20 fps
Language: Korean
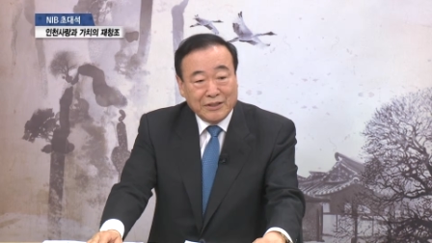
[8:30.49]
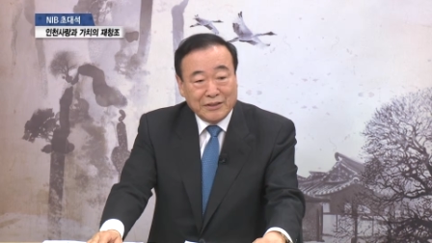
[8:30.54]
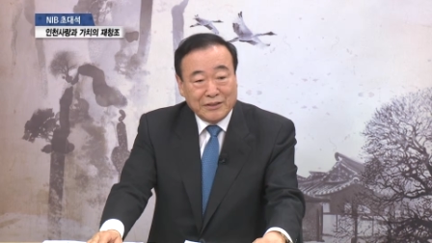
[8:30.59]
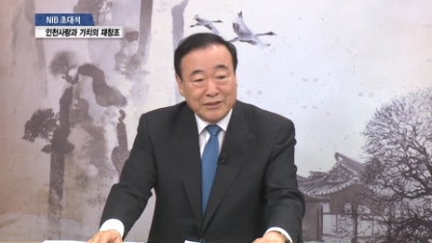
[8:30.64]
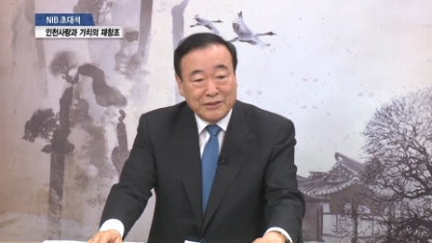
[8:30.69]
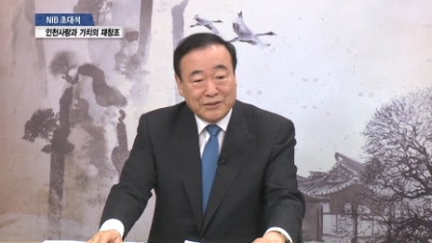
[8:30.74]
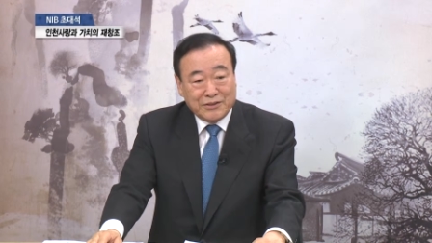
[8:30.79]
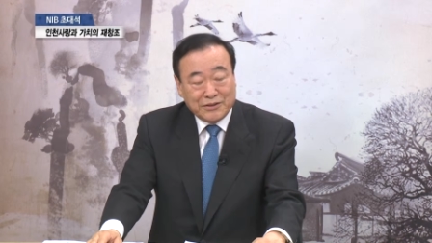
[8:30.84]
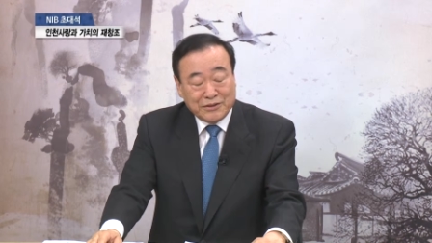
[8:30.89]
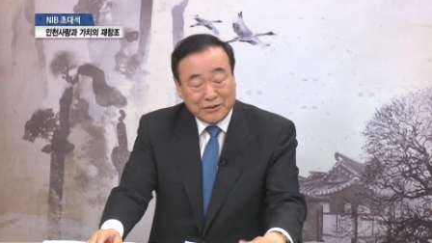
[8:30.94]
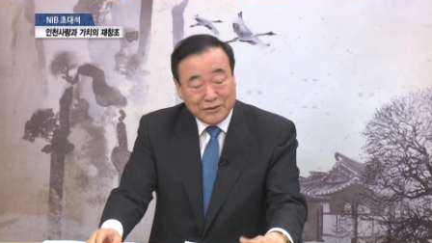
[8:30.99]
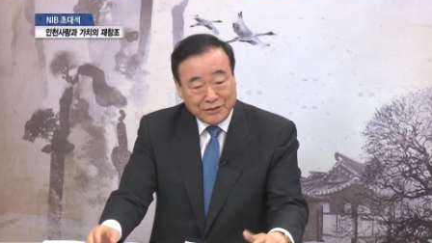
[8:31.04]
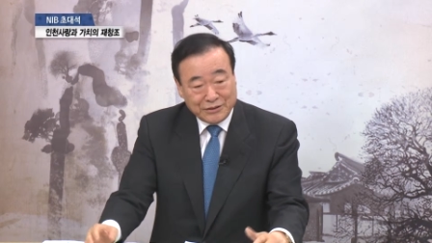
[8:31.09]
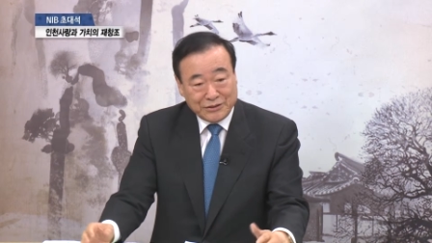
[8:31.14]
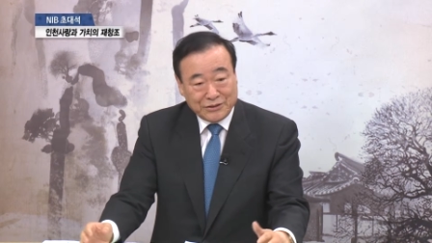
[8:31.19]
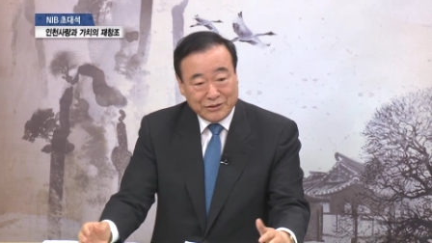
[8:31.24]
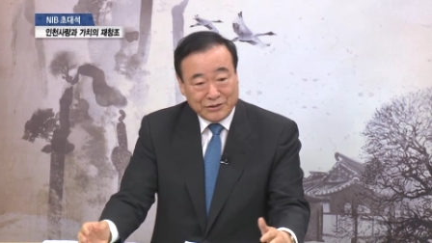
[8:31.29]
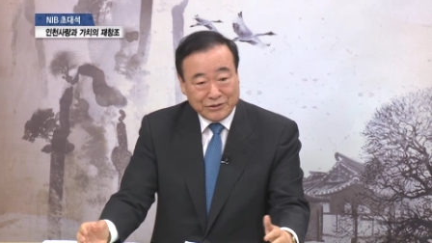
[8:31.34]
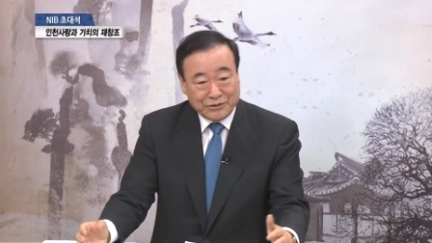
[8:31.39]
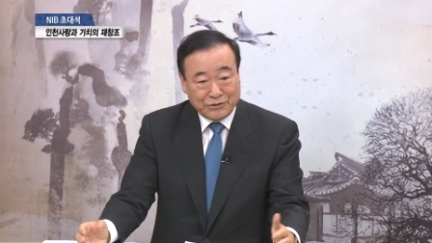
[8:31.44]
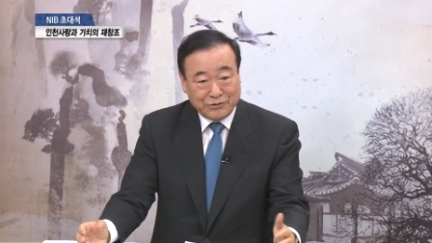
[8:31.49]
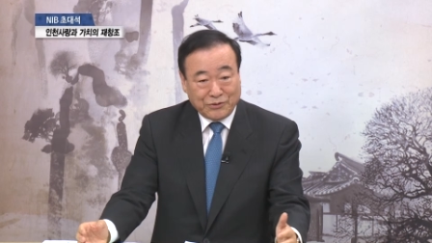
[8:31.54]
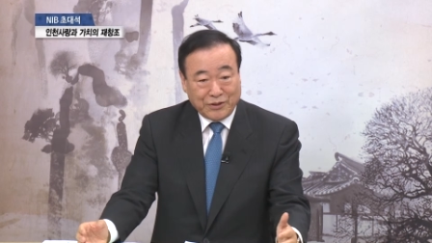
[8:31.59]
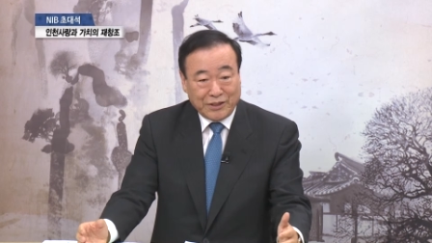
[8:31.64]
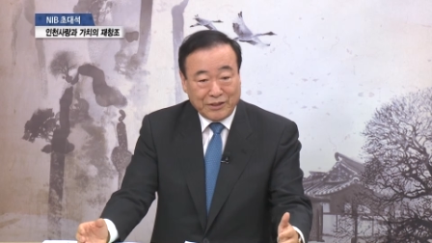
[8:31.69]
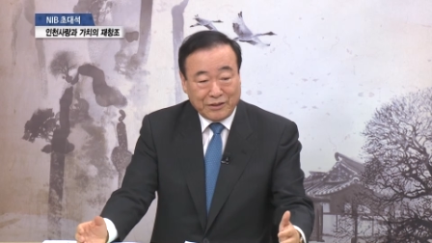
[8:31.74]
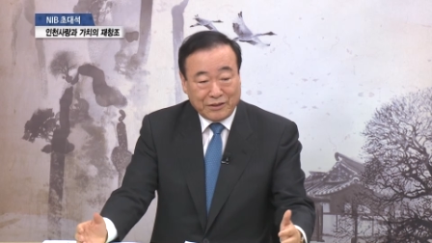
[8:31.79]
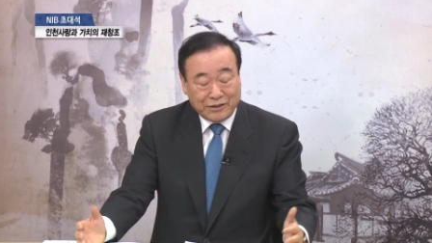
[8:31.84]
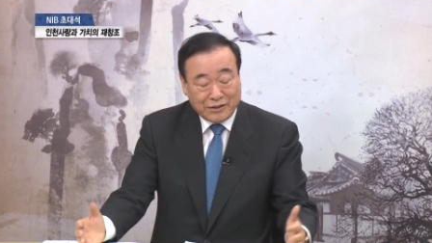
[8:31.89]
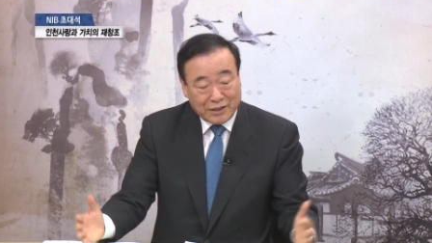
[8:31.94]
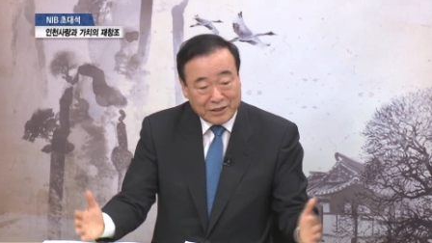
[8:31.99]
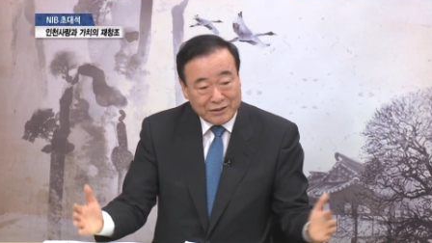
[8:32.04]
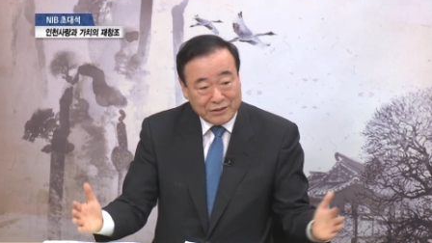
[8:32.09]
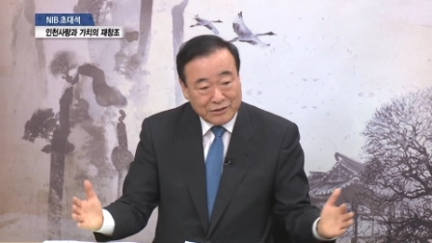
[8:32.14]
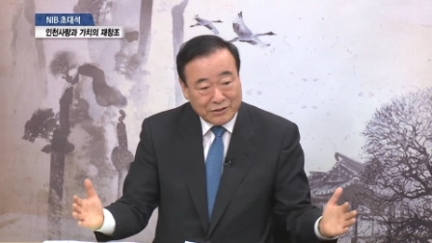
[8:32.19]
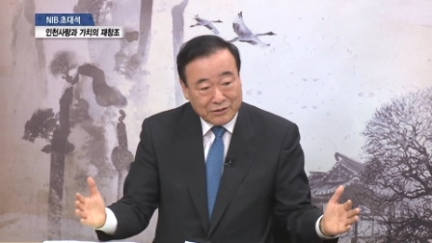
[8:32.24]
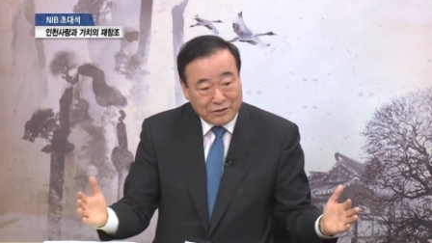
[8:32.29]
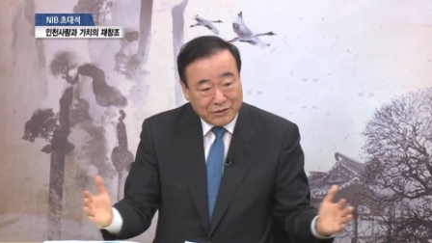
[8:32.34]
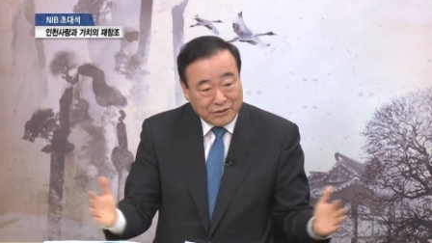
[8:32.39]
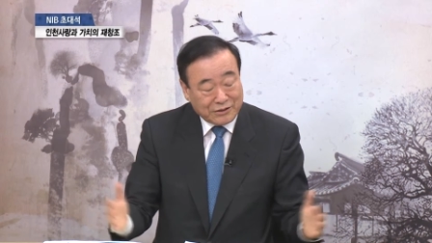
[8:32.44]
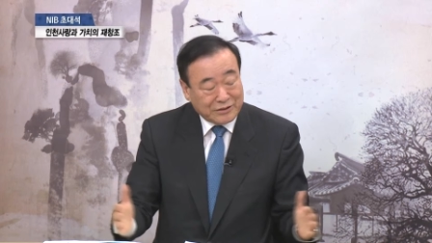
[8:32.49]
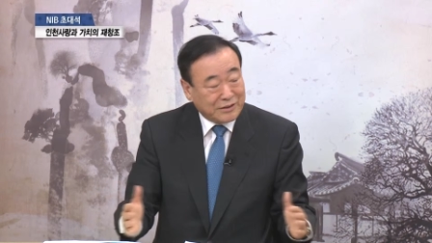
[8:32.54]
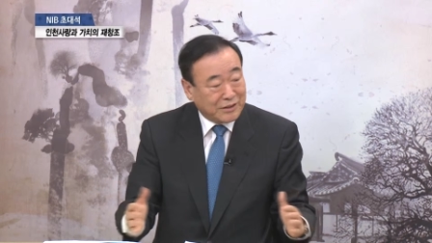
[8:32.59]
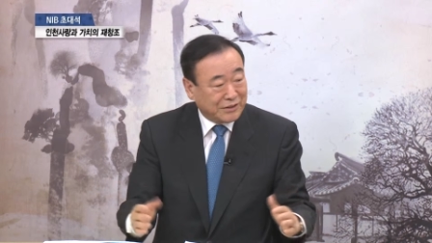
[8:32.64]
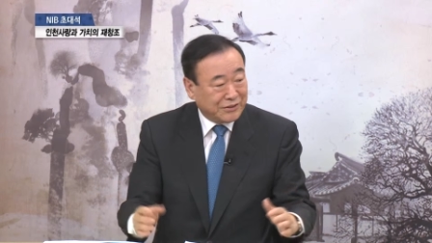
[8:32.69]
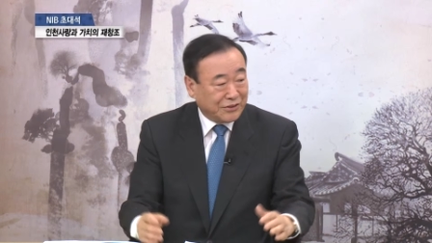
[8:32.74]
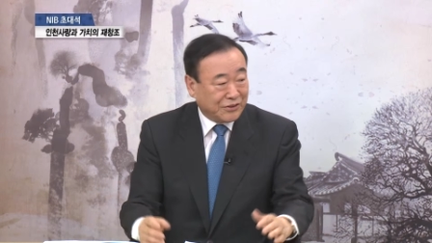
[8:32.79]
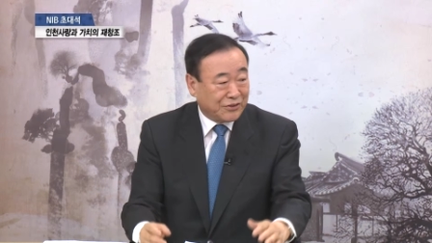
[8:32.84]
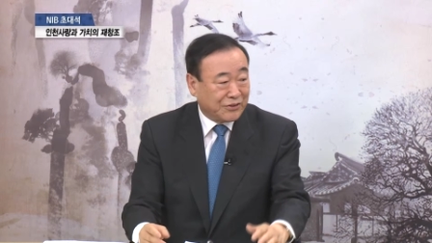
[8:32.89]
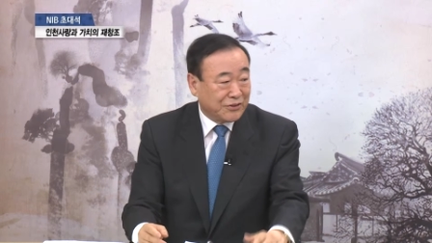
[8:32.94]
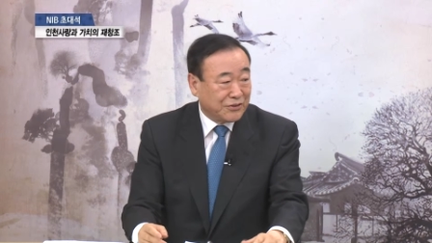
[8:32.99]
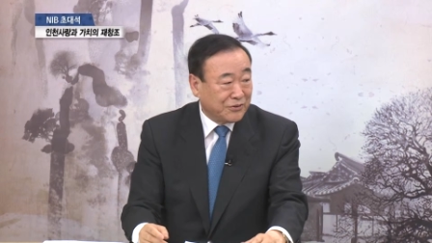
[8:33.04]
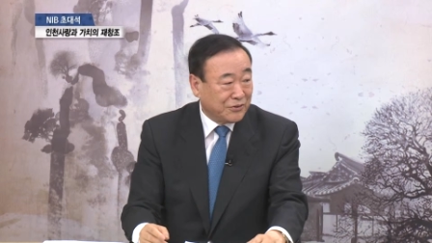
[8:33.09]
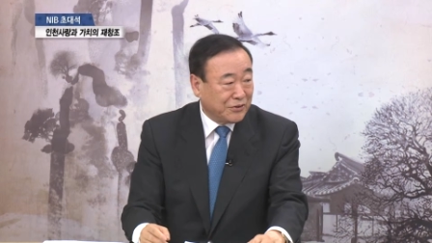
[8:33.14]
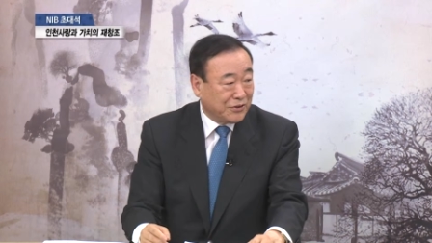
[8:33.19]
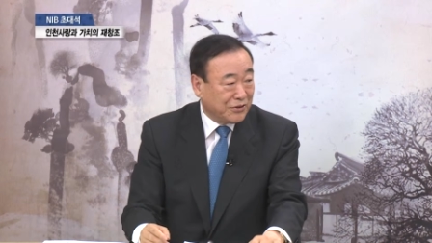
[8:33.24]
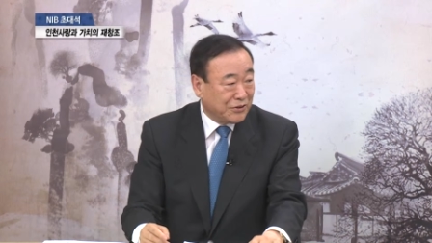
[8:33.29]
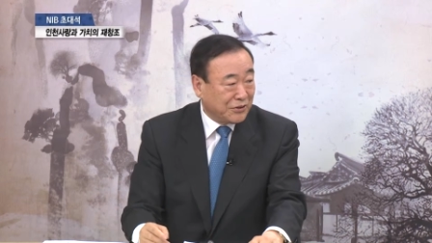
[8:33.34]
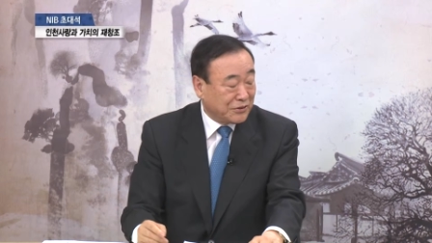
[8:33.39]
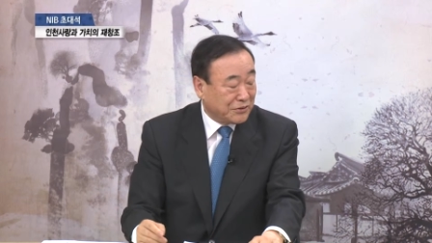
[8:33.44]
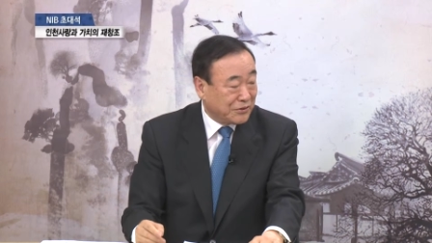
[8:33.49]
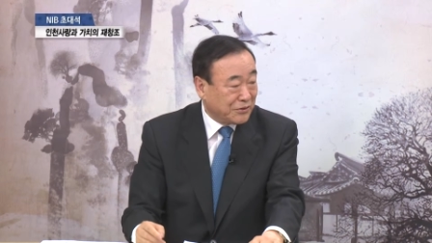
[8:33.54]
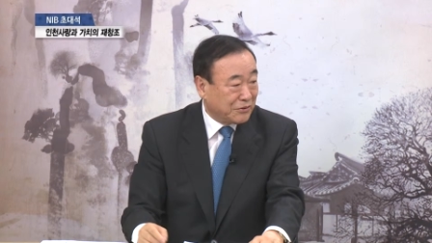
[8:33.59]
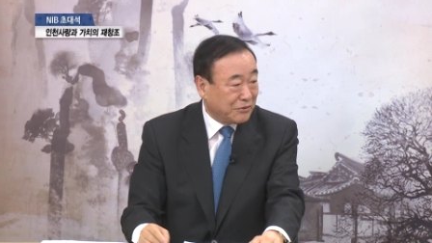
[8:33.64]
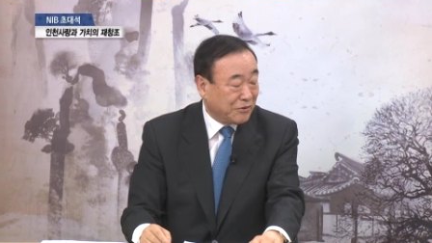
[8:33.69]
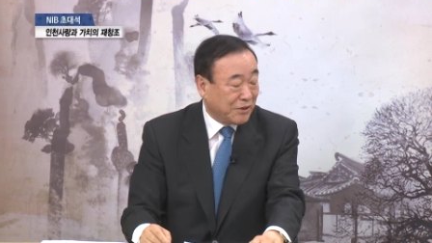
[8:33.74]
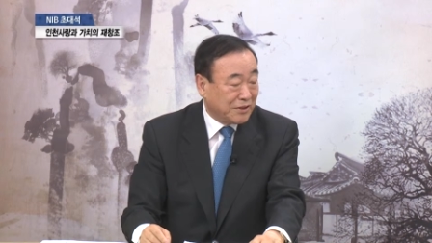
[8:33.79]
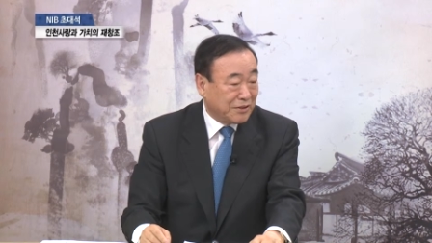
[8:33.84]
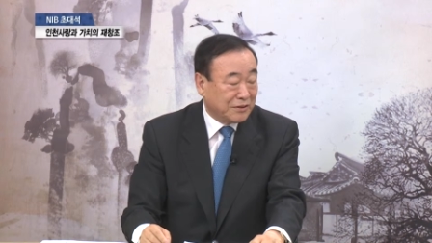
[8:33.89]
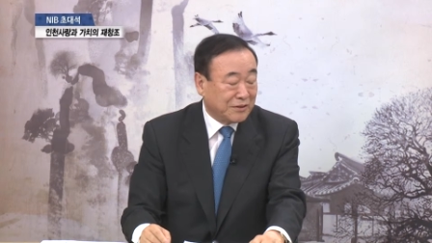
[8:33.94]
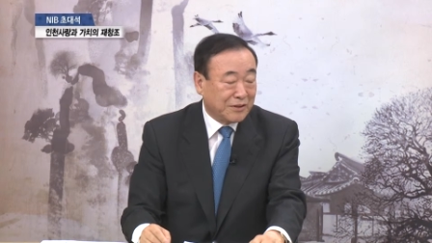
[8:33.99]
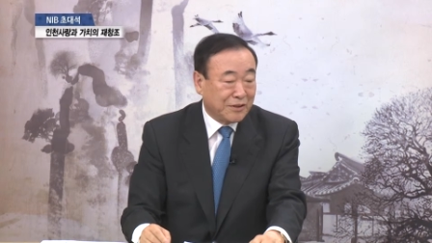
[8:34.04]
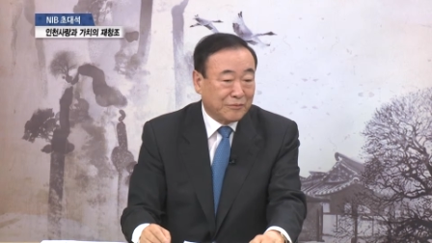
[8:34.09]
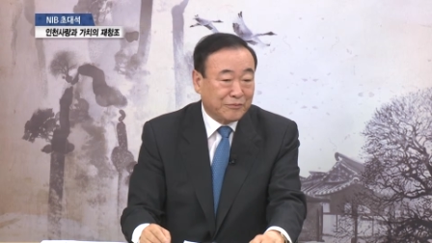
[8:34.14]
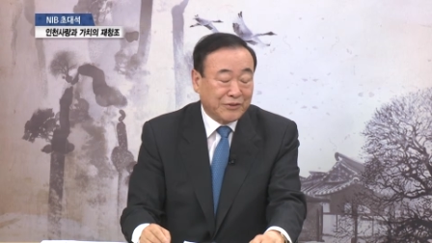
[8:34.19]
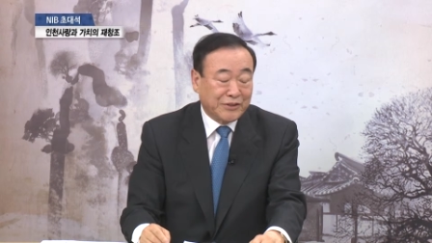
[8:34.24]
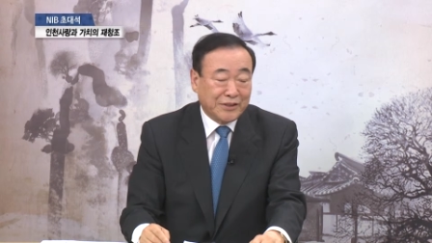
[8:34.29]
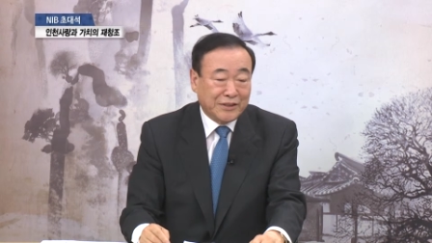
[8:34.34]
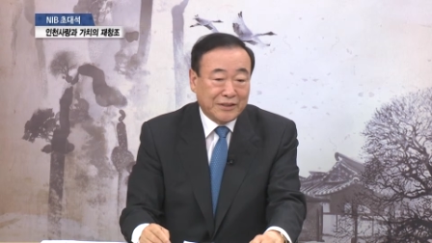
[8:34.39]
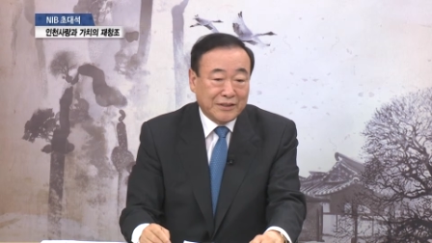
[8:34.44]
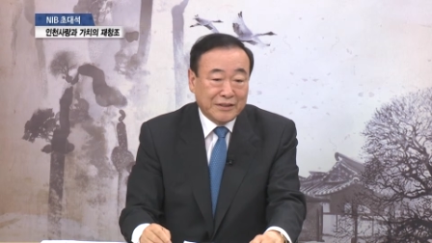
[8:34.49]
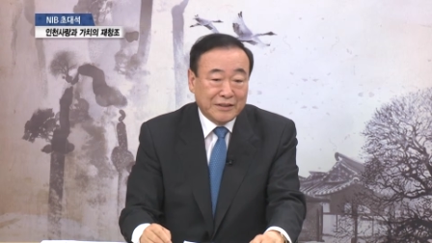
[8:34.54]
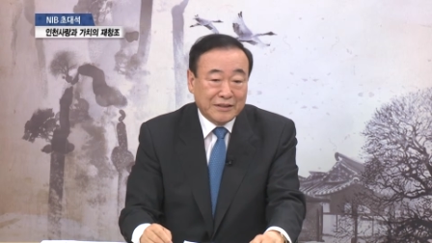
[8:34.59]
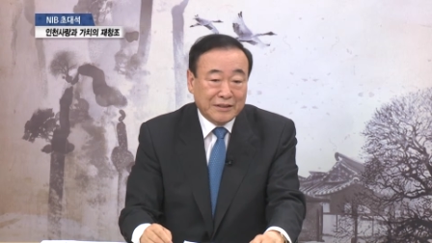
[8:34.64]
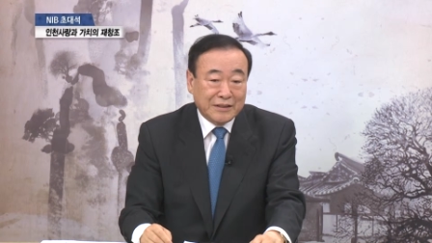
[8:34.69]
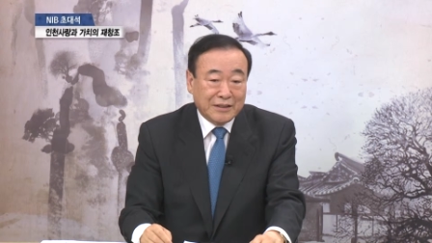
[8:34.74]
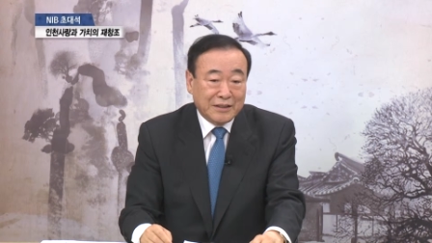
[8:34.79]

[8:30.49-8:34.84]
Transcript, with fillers: 인천, 인천은 그동안 여러 가지 역사적 또 연역적 과정 때문에